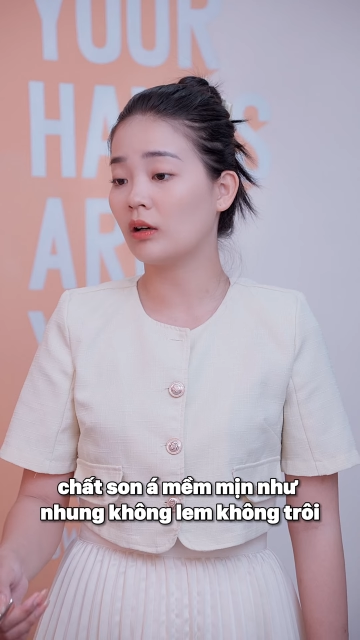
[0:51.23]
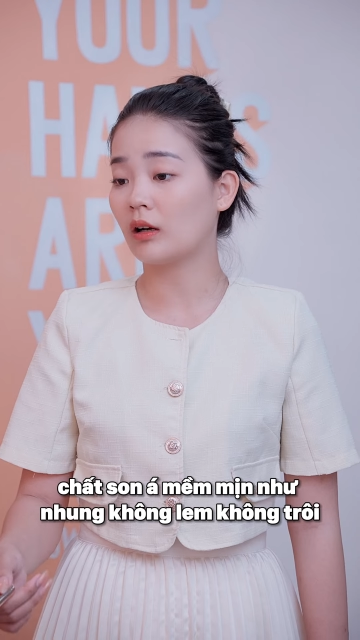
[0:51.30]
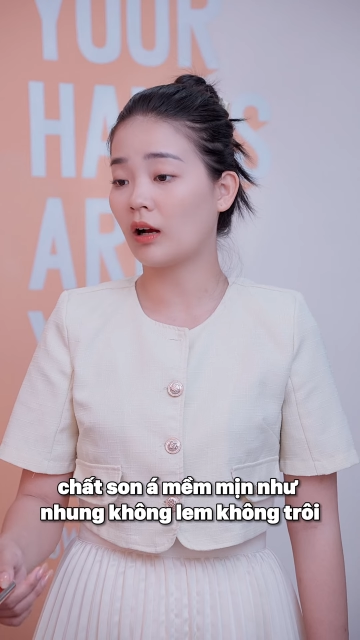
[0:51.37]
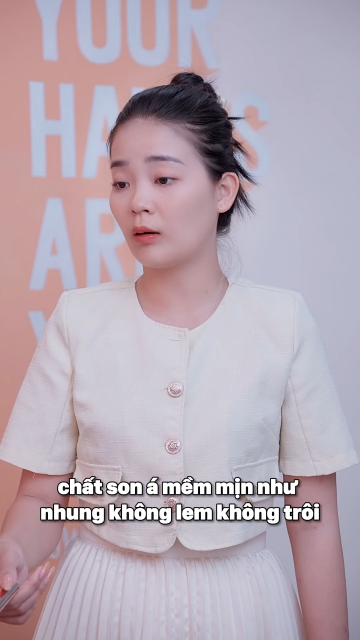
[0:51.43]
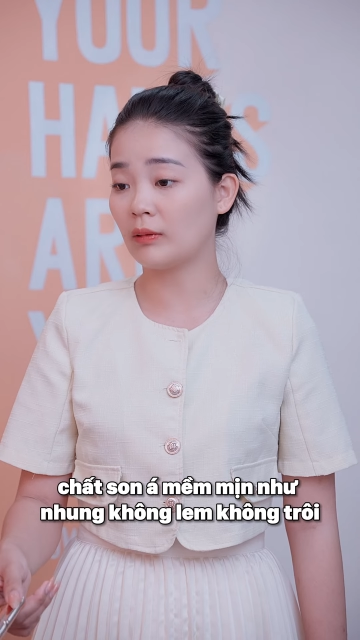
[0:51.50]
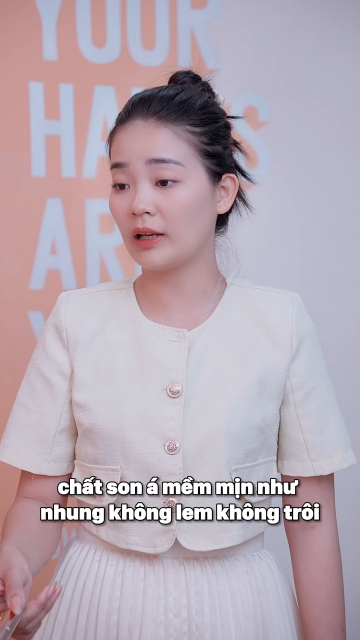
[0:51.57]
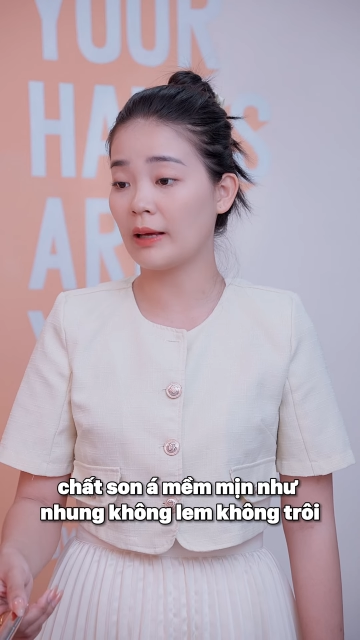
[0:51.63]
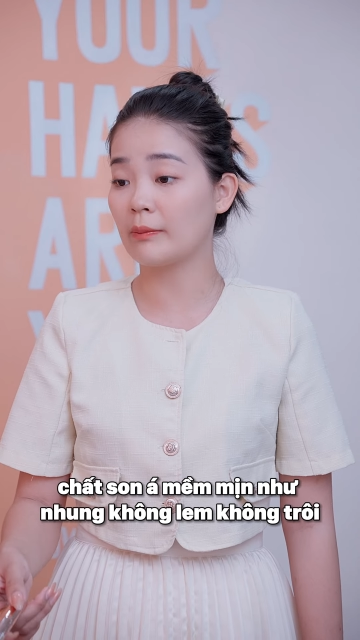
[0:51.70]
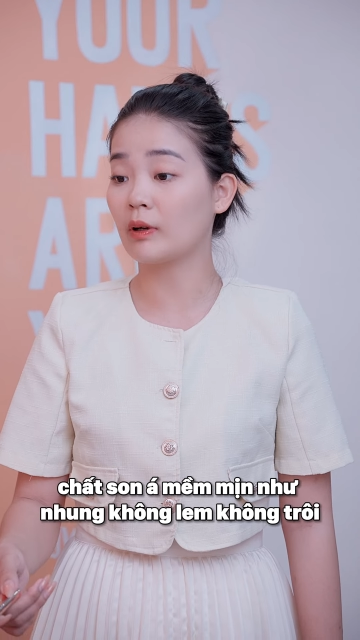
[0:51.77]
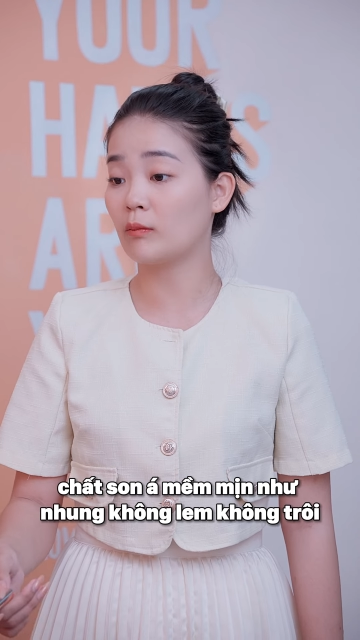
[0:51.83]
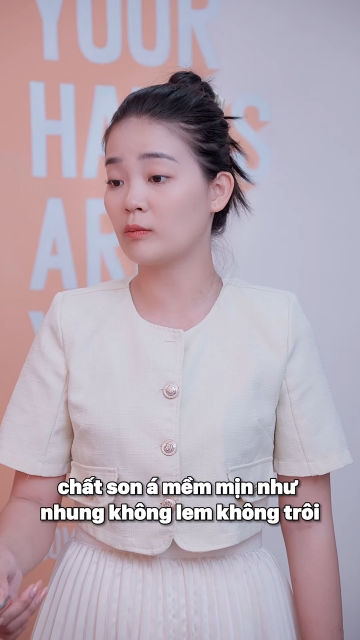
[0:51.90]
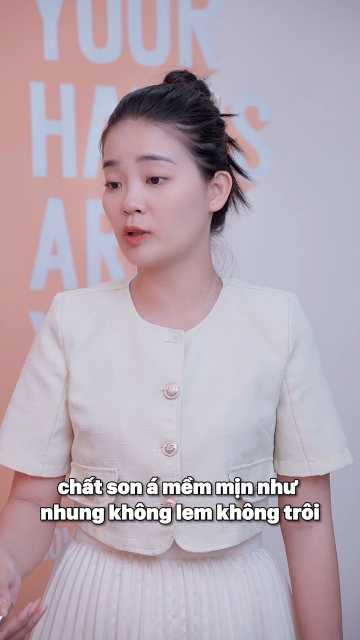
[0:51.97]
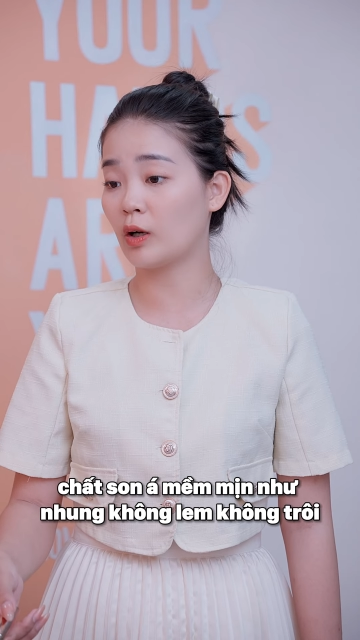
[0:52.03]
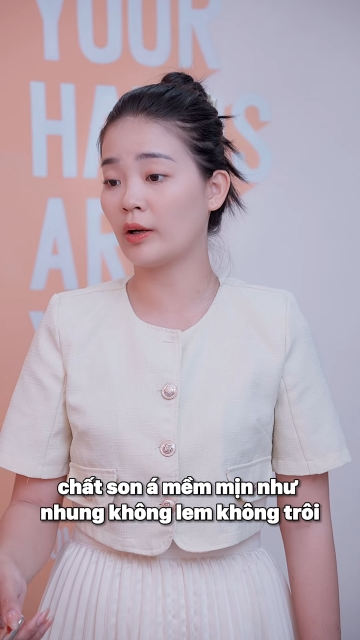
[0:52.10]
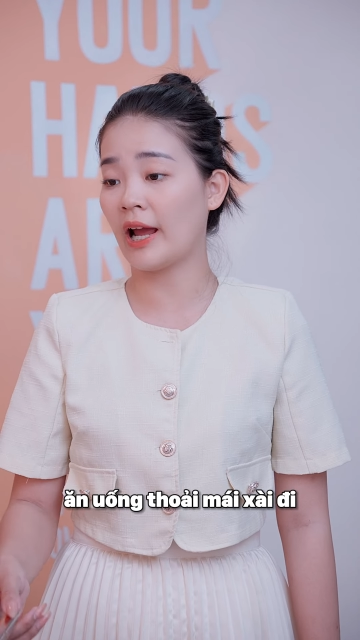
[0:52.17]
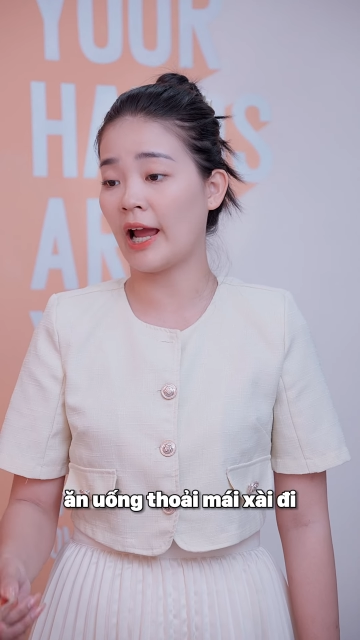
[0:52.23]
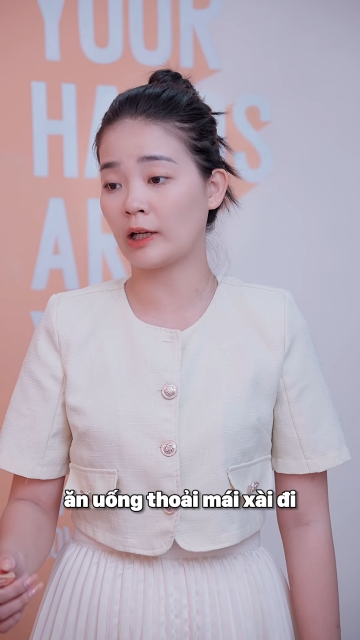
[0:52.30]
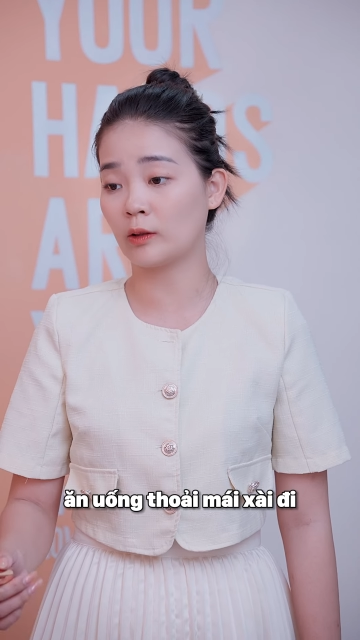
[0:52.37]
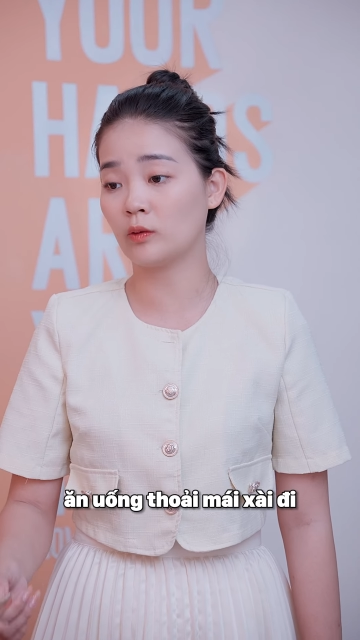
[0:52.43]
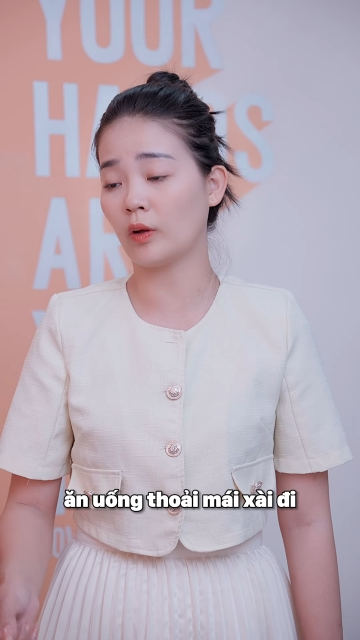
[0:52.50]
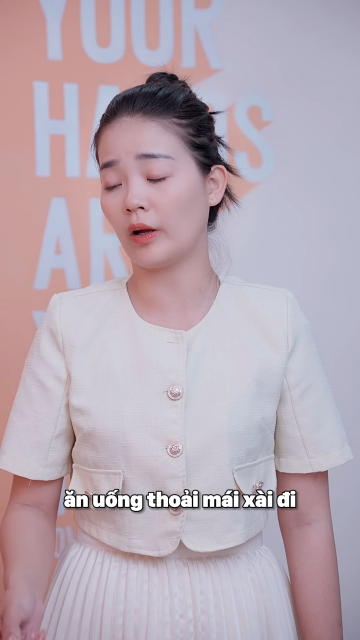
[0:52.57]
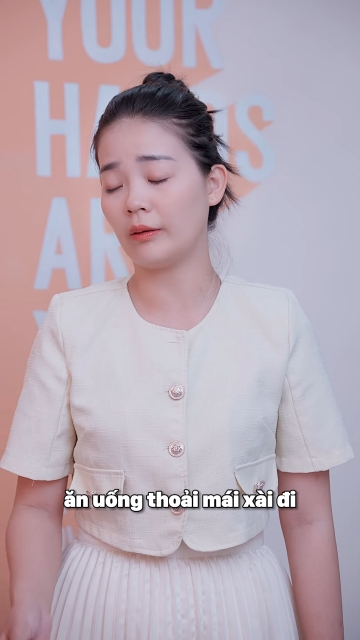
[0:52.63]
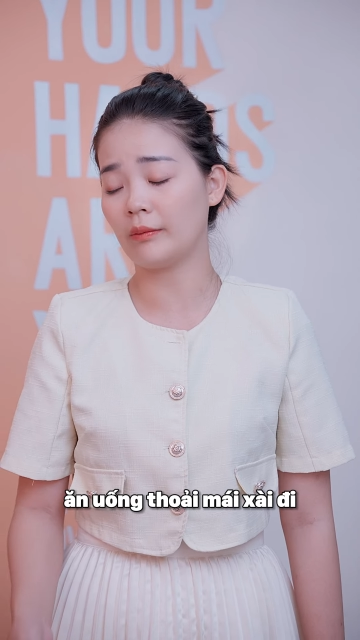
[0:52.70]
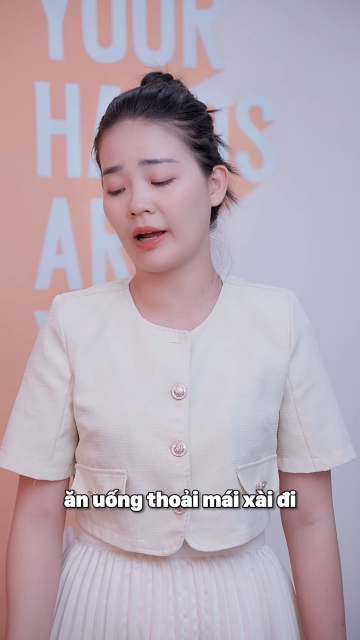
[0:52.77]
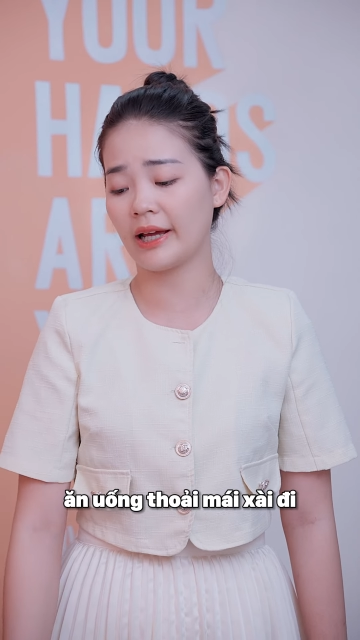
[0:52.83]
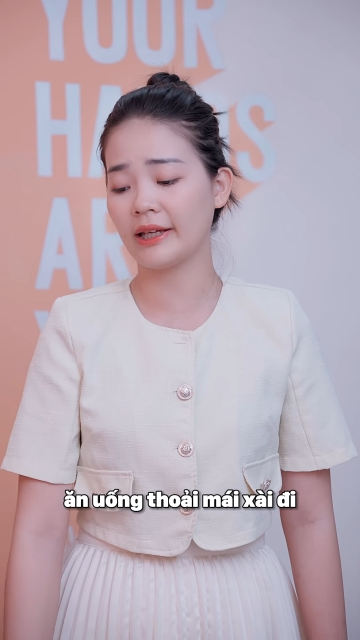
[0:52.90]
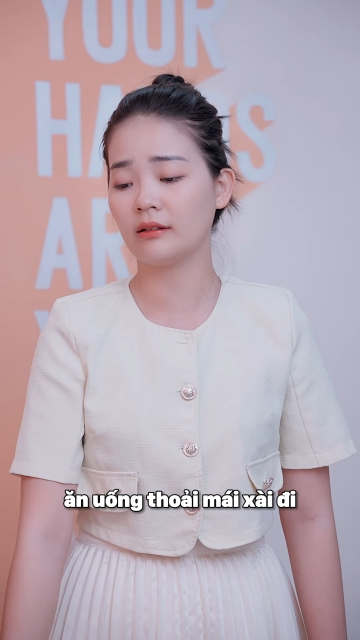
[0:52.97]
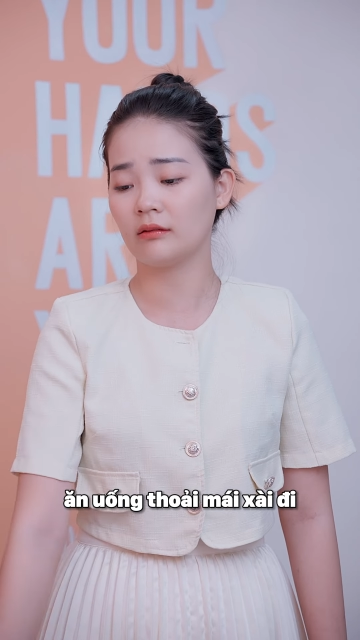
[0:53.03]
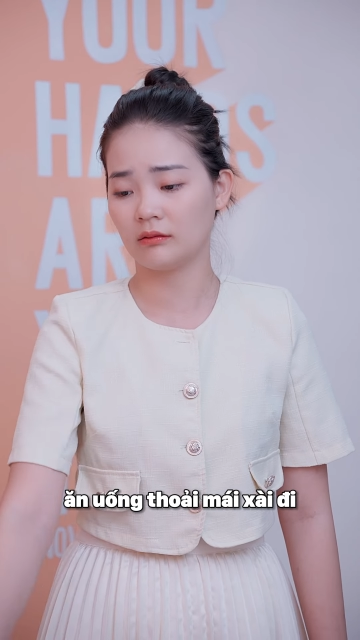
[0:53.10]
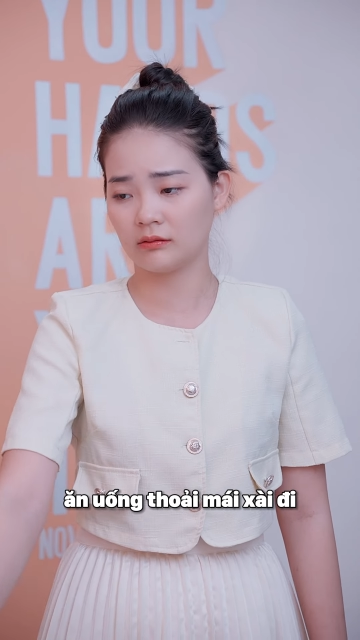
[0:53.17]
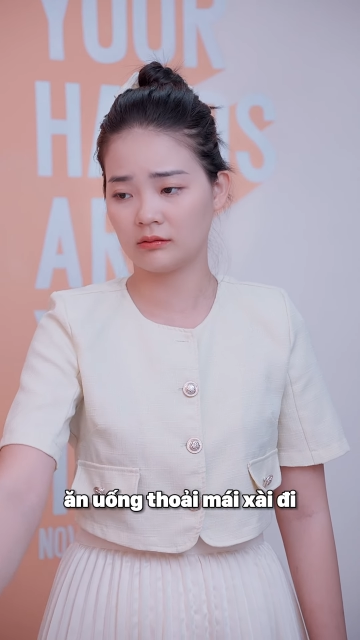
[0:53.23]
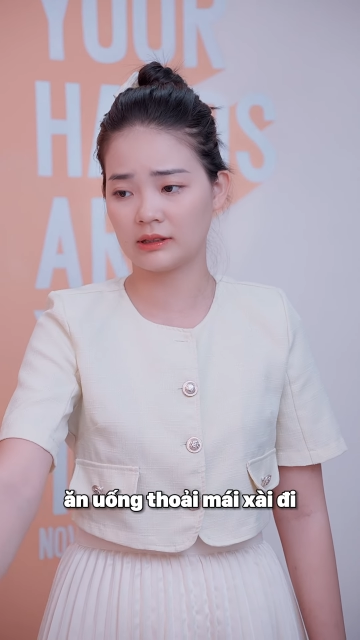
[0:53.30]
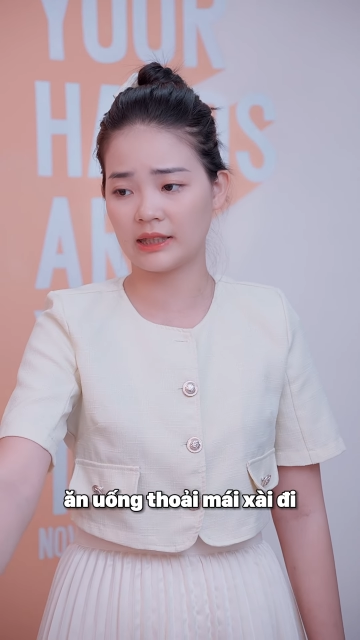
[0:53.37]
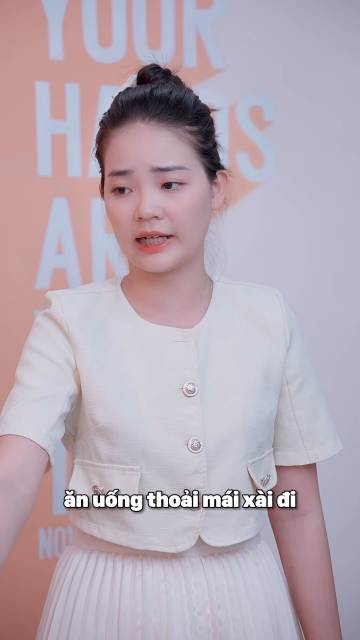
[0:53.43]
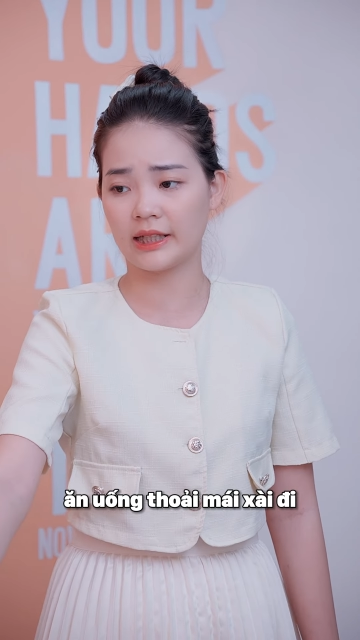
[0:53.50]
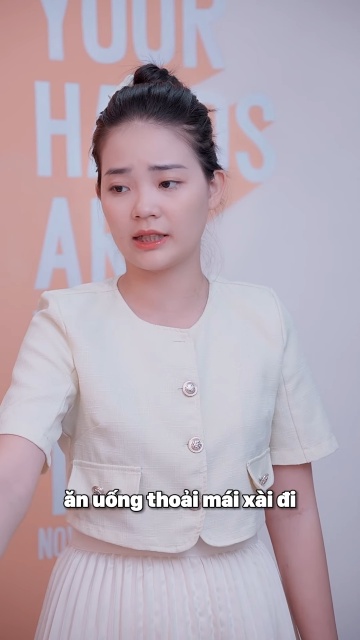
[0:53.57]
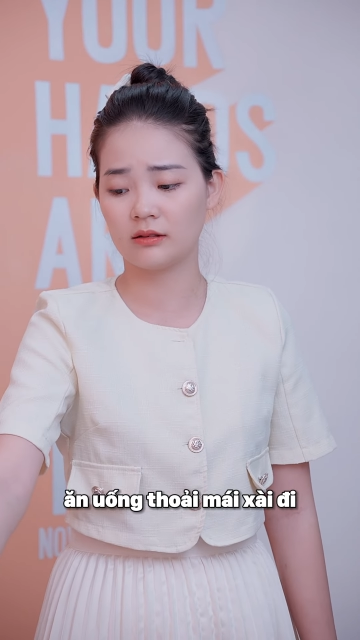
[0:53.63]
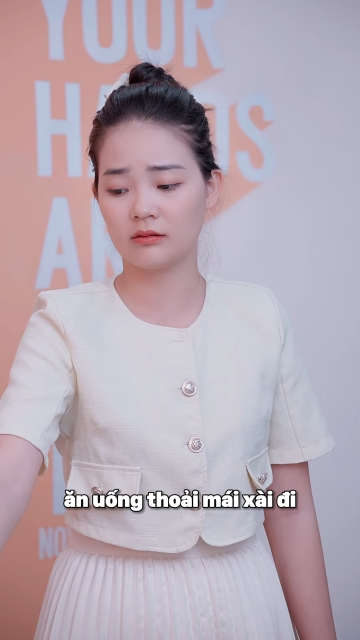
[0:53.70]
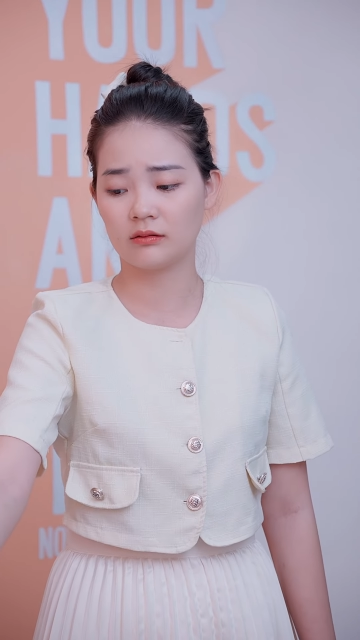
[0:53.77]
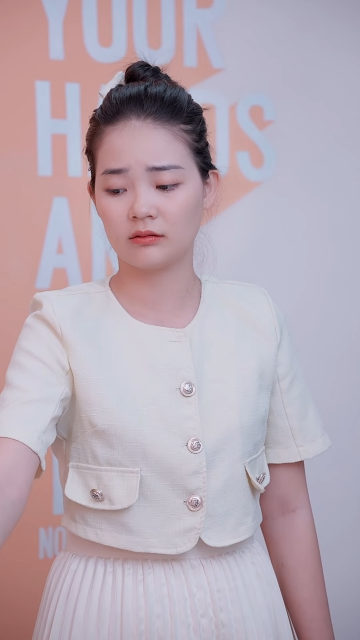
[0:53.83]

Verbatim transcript: không lem không trôi, ăn uống thoải mái. Xài đi.